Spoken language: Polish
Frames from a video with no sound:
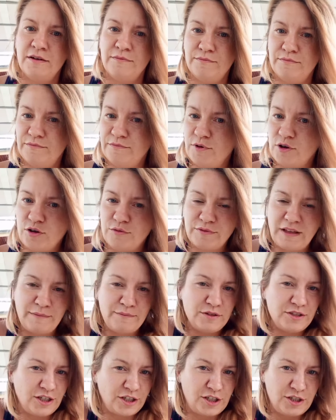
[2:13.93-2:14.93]
mogą
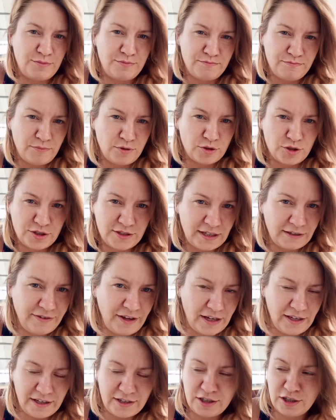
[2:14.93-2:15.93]
tam być jakieś może
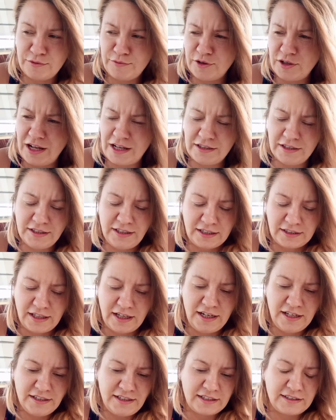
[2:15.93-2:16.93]
zachwianie hormonalne i tak
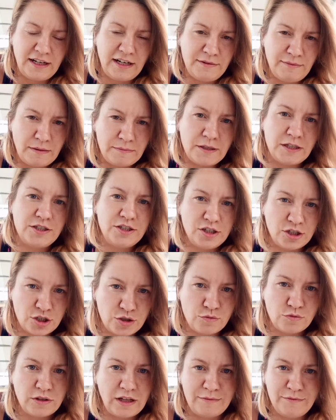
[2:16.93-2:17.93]
dalej, i tak dalej. Mam nadzieję,
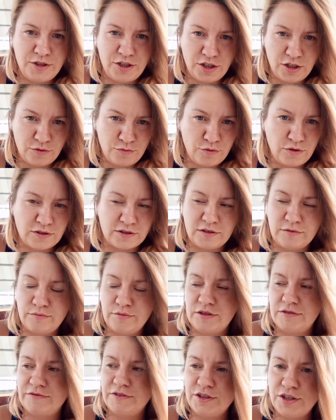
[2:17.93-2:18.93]
że uda mi się niedługo
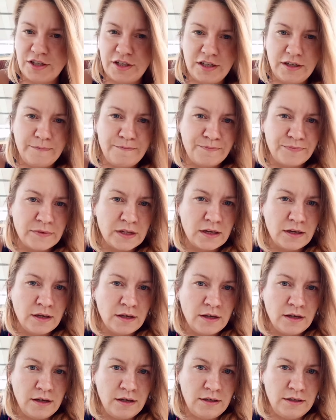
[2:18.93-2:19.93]
zrobić wyniki,
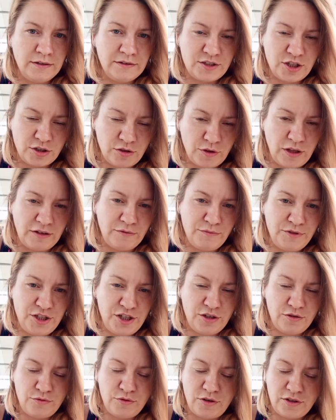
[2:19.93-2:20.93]
e, że uda mi
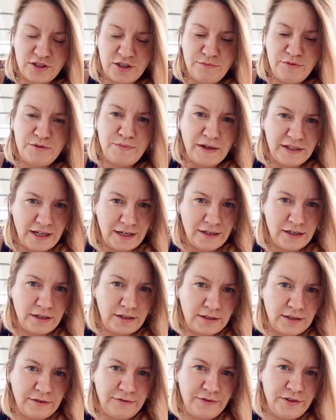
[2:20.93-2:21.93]
się niedługo zrobić badanie
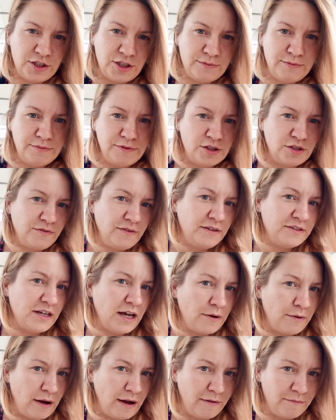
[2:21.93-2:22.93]
krwi, żebym też
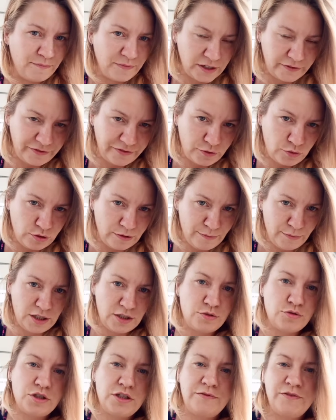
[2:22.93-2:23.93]
wiedziała, w którym
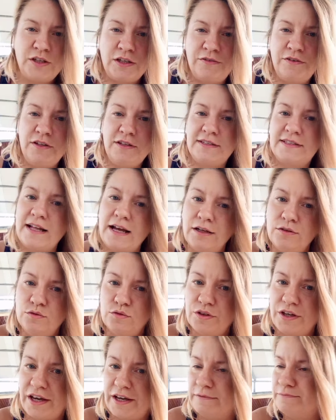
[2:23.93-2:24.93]
miejscu się w tej chwili
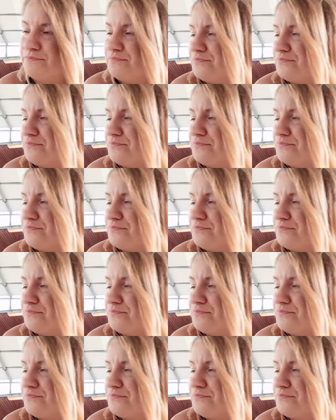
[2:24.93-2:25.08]
znajduję.